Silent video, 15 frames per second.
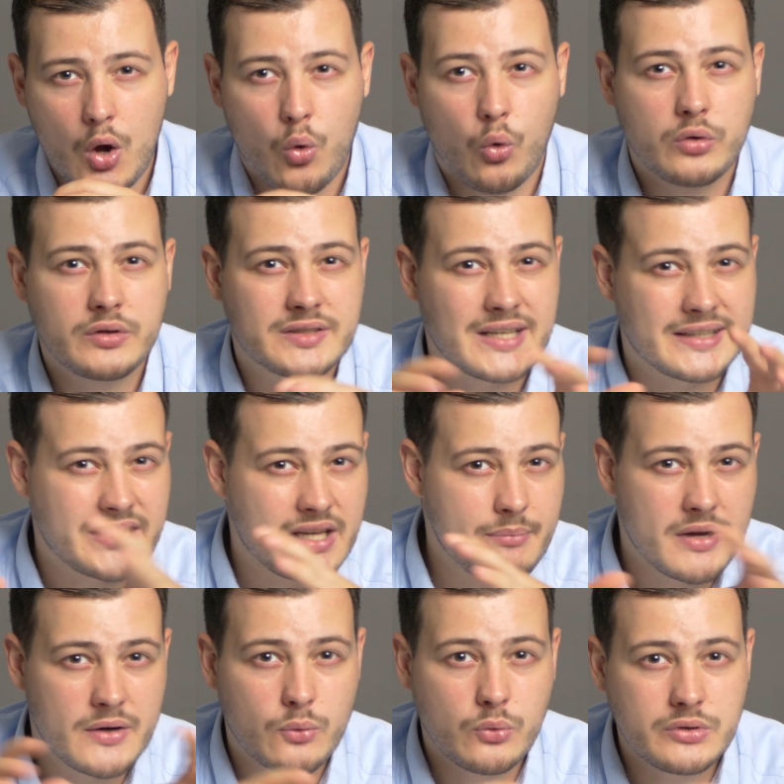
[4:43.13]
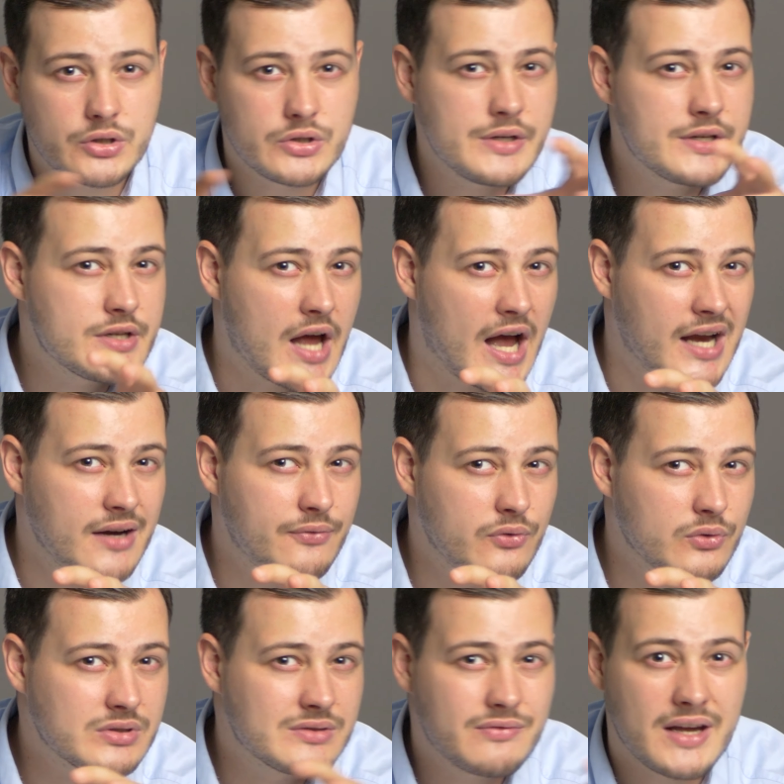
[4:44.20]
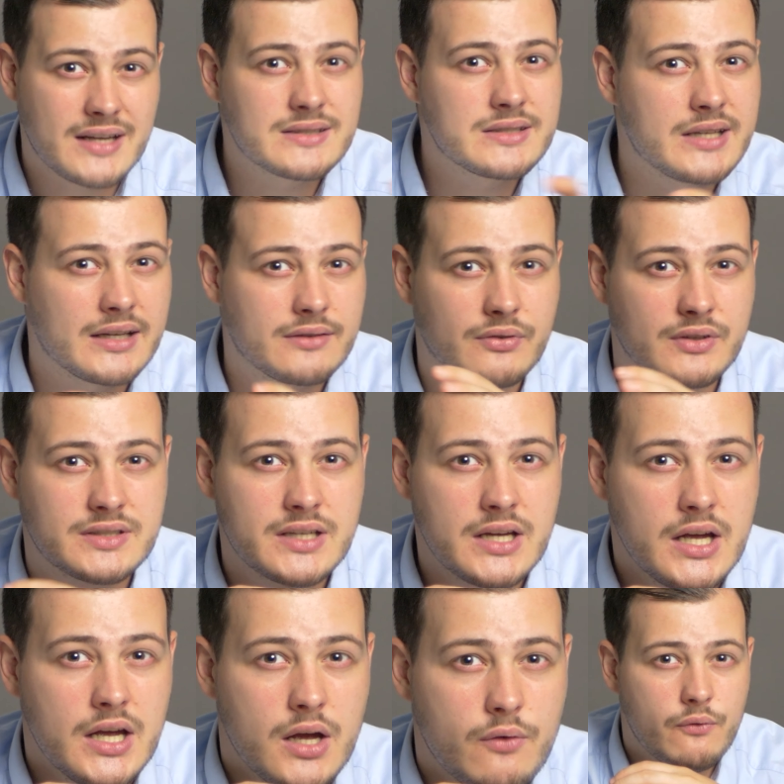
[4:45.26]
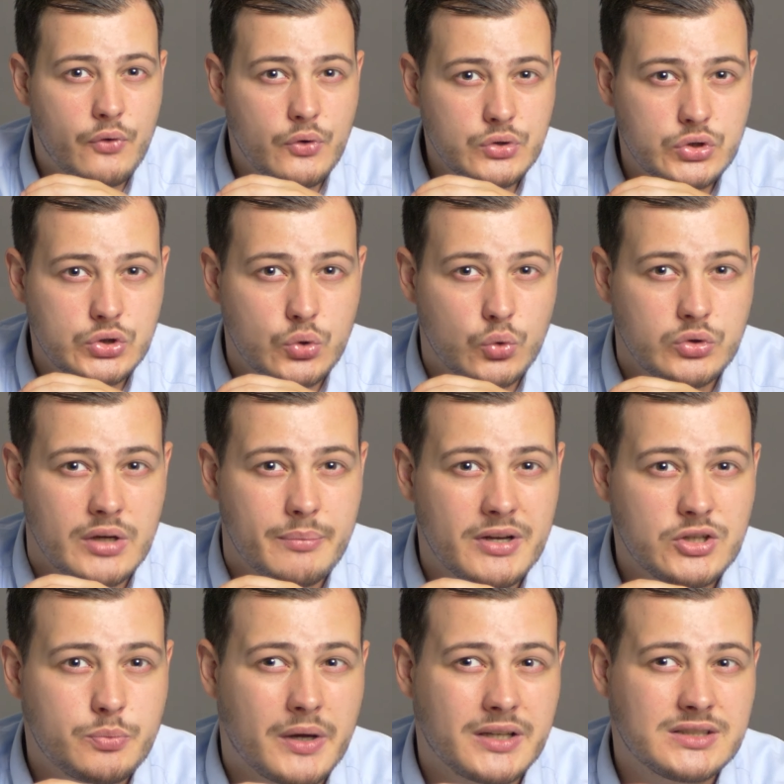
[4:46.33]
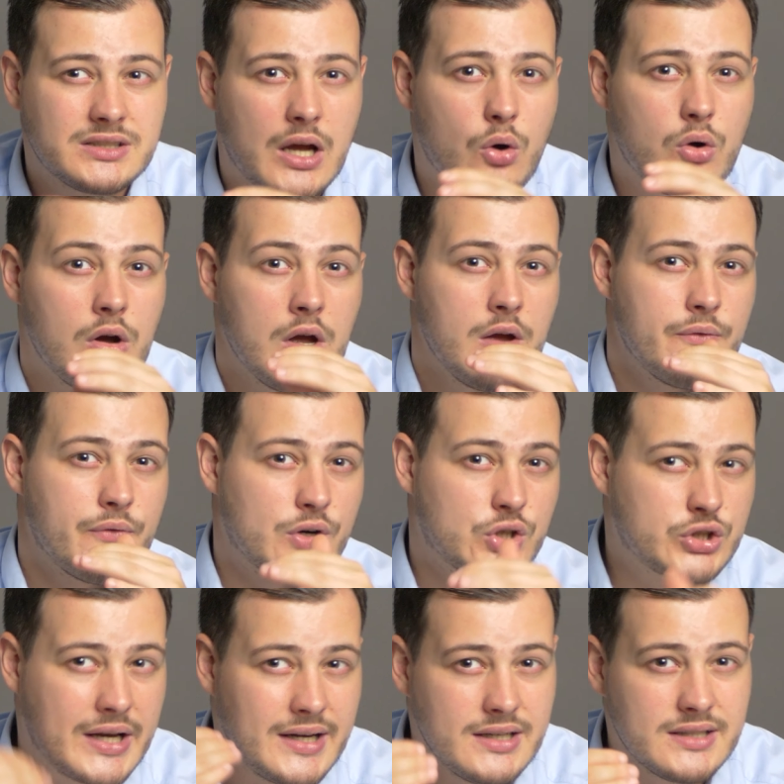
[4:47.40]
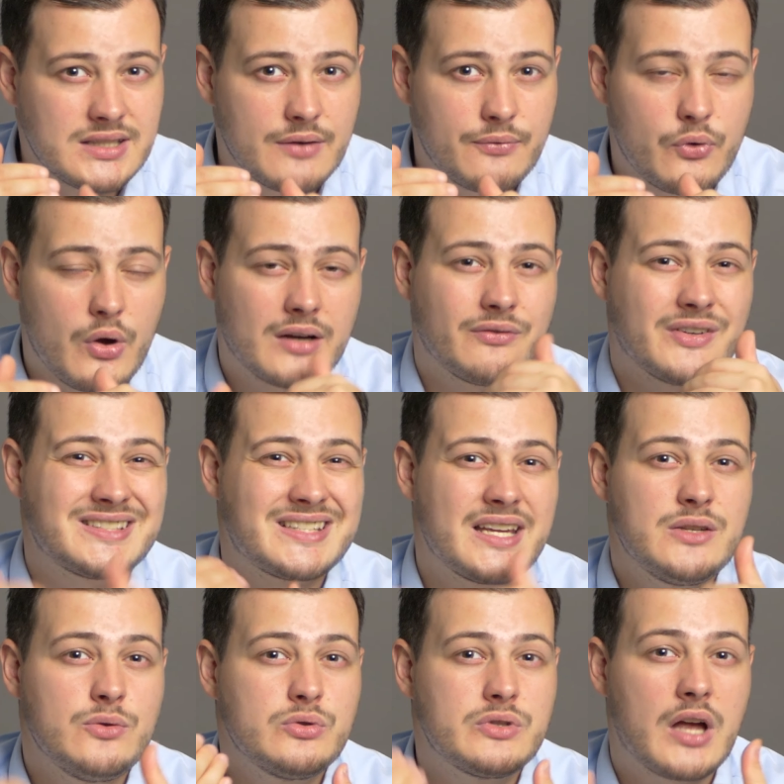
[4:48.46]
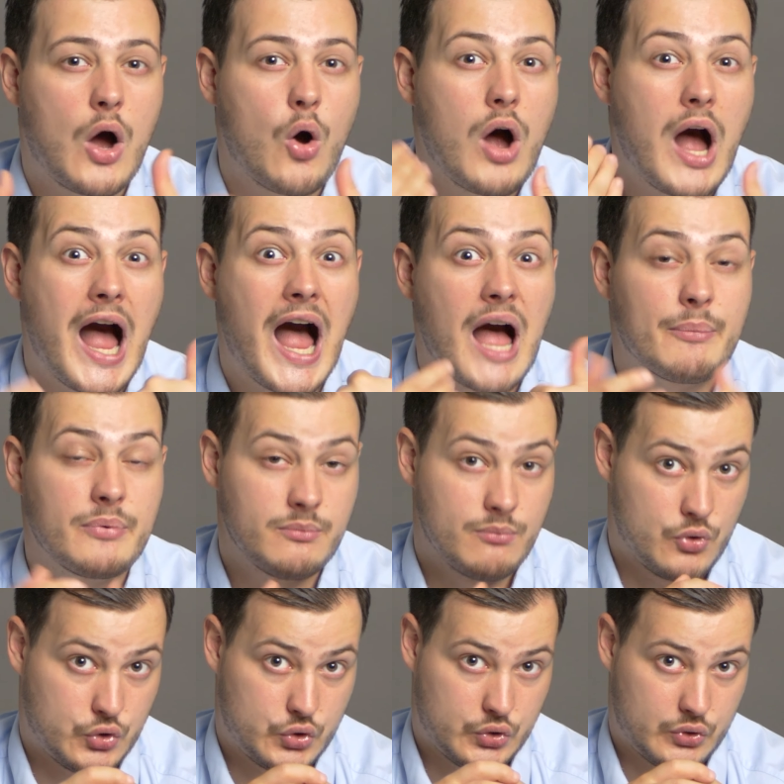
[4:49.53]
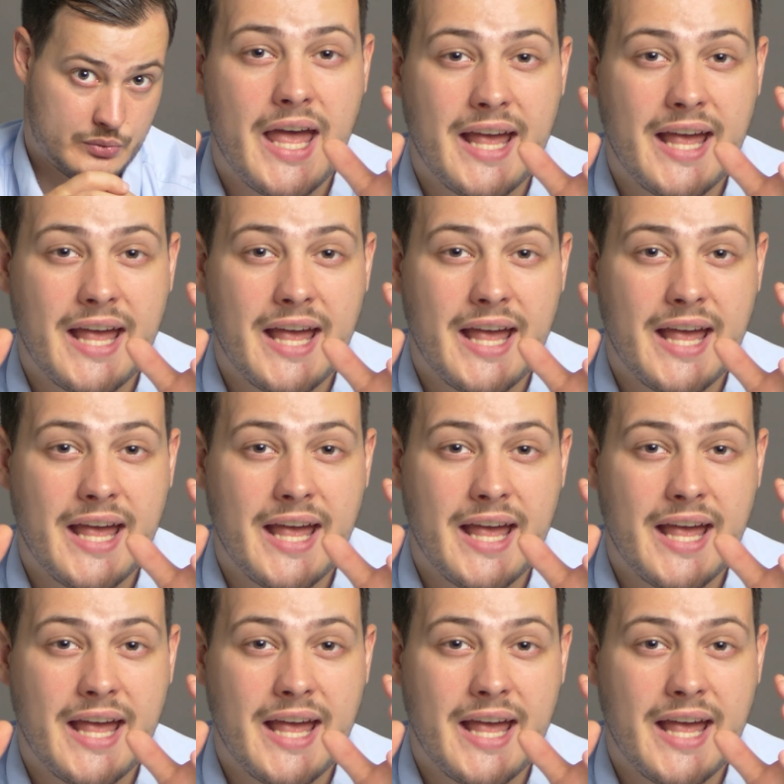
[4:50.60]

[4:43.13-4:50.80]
Und es hat ja immer einen unterschiedlichen Einfluss, wer sich etwas wünscht und dementsprechend auch Verständnis dafür hat, was der User auch haben möchte.